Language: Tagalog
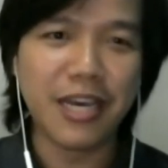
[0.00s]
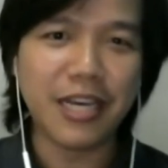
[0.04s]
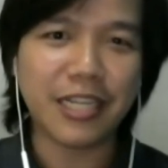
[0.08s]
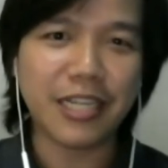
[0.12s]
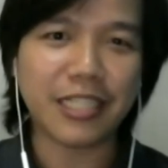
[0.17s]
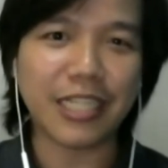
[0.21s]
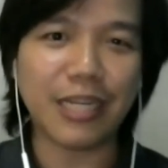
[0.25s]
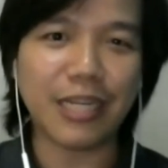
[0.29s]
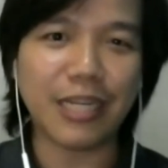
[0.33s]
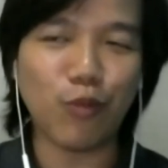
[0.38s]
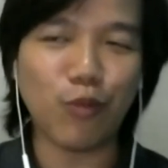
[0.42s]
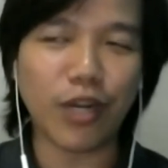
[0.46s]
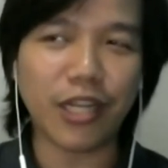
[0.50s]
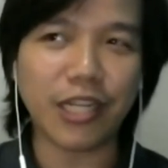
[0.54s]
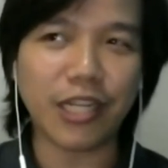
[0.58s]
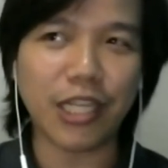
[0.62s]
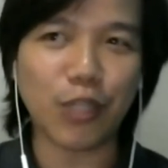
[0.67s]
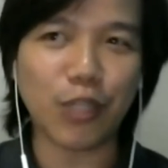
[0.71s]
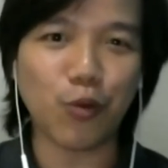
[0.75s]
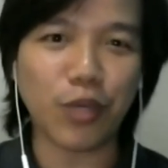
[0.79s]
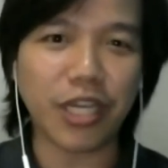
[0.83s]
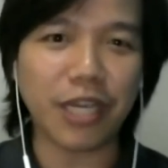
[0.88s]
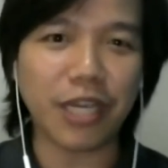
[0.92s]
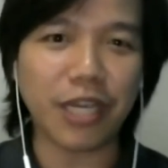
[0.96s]
Sinimulan
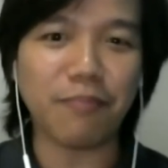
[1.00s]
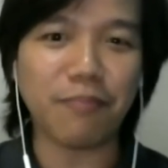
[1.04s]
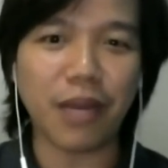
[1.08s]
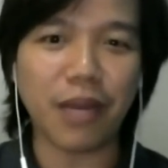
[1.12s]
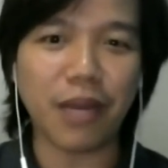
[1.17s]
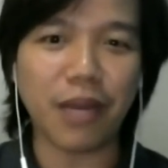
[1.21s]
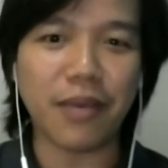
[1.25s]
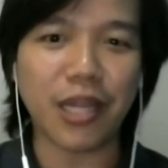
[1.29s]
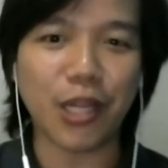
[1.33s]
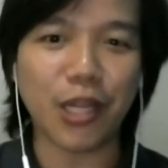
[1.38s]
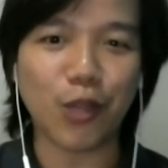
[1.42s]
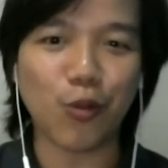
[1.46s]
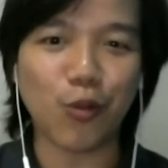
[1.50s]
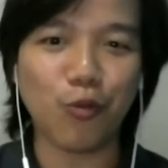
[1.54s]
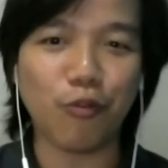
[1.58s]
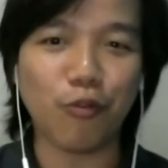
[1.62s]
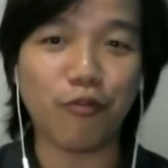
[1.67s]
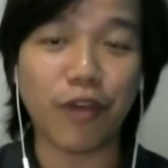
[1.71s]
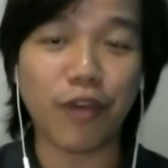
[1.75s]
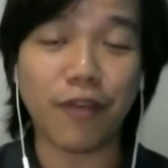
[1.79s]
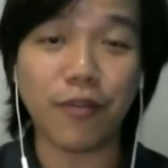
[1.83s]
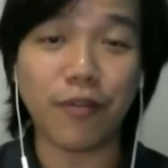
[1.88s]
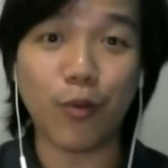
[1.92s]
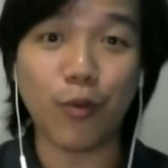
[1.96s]
itong i-implement
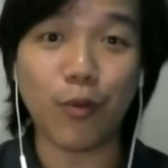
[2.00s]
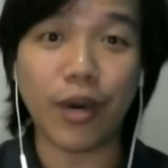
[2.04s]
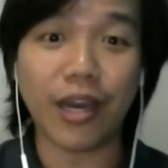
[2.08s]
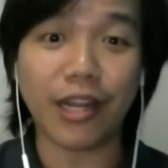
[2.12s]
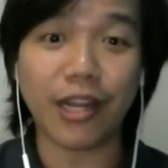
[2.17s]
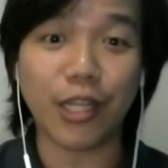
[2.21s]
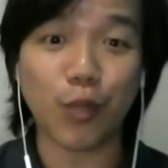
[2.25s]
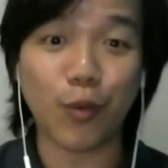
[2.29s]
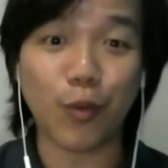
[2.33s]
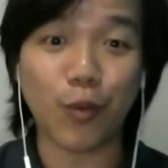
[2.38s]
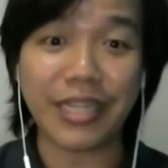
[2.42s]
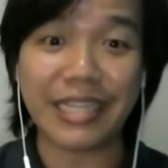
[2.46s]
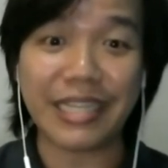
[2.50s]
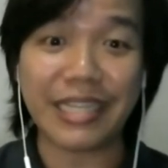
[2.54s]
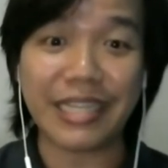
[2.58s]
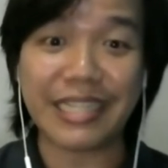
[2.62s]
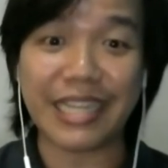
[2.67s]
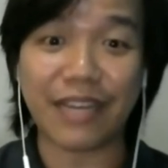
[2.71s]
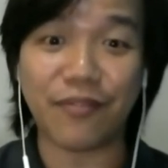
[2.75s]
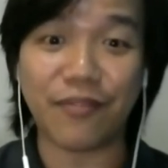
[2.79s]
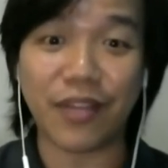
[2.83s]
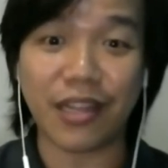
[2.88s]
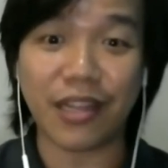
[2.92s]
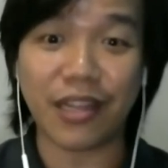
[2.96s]
noong February
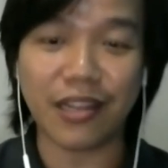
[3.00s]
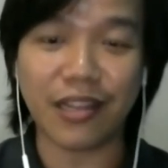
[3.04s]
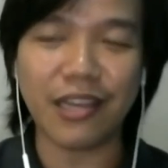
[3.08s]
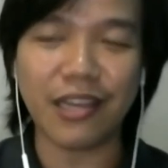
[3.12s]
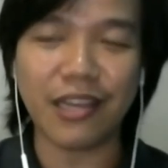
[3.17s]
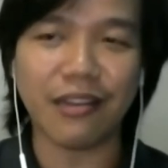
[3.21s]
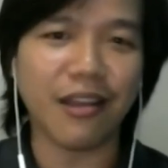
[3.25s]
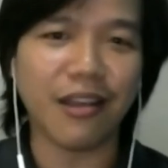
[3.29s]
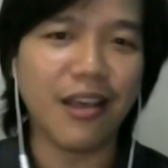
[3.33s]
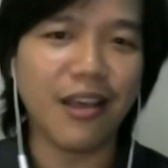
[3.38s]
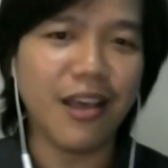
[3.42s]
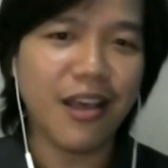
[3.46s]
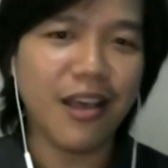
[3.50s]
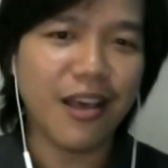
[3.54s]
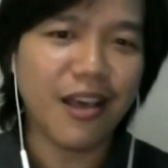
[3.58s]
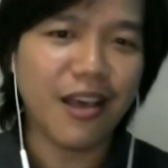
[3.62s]
2017.